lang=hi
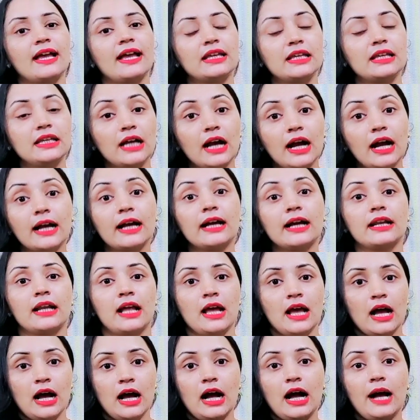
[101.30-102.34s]
है कि अगर
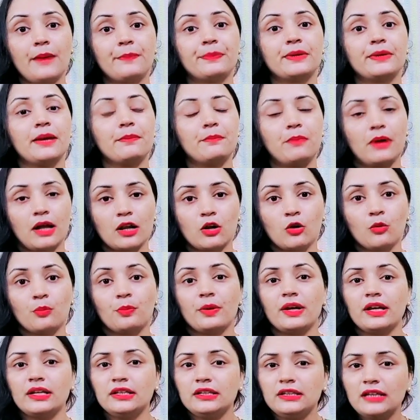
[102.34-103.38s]
आपके बालों
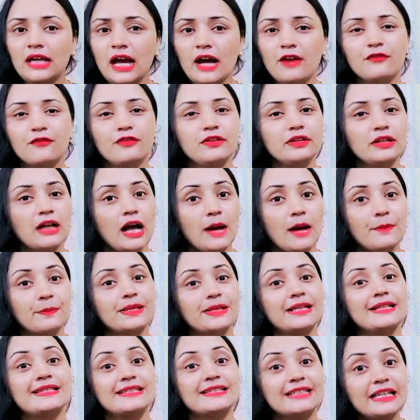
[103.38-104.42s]
पे या फिर
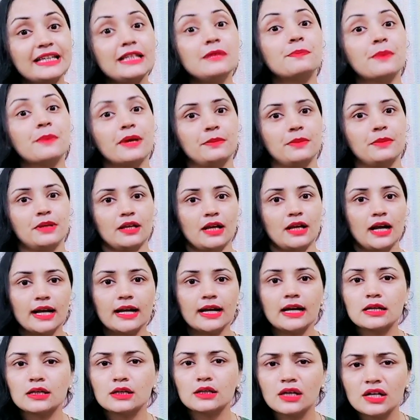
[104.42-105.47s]
आपकी स्किन पे भी
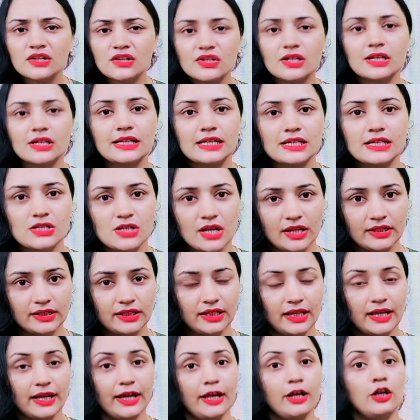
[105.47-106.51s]
अगर नज़र लग
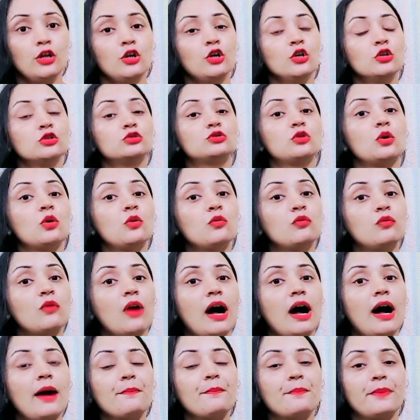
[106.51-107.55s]
जाती है तो
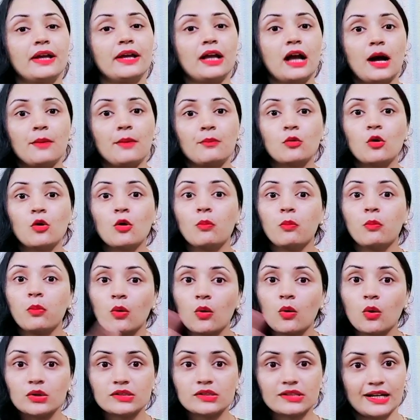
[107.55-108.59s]
वहाँ पे आपको
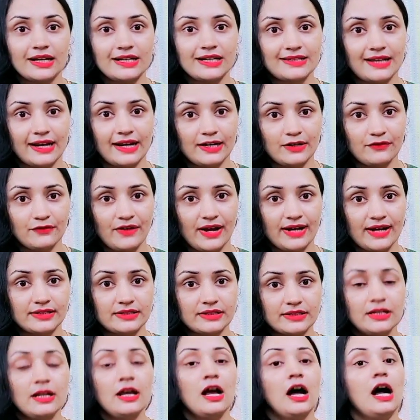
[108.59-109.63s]
बहुत सारे साइड इफ़ेक्ट
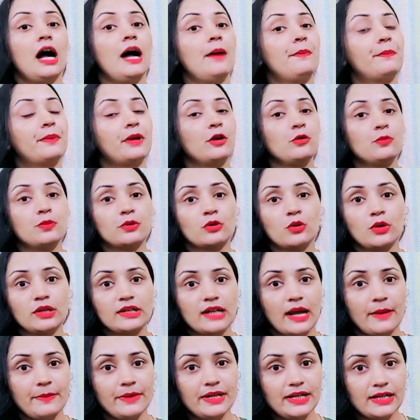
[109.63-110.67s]
आपके ऊपर कोई
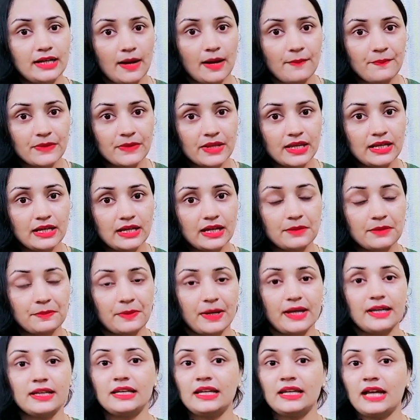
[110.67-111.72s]
रेमेडी काम नहीं कर
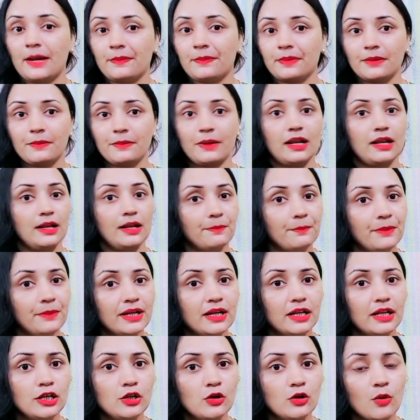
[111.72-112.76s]
पाएगी आपके बाल लंबे
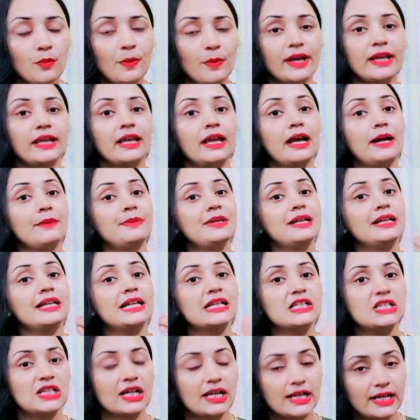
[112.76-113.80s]
नहीं हो पाएंगे अब ये
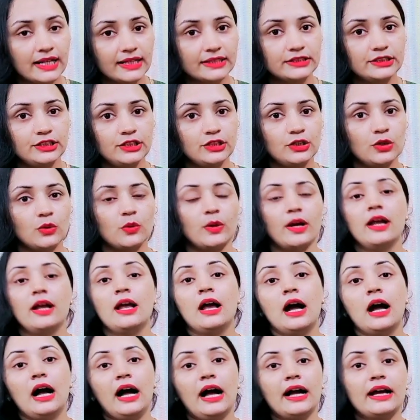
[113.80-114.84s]
नज़र लगती क्यों है
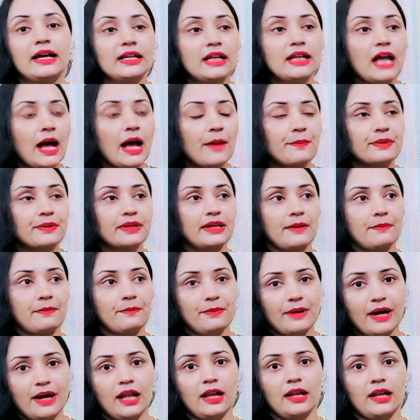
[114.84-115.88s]
अगर आपके
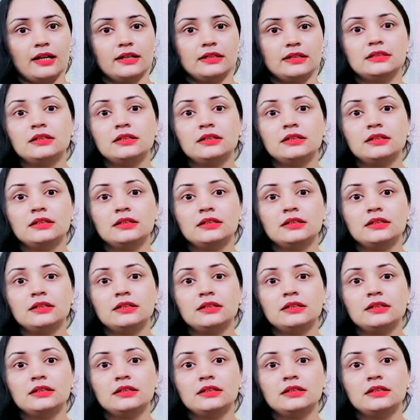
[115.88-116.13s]
बाल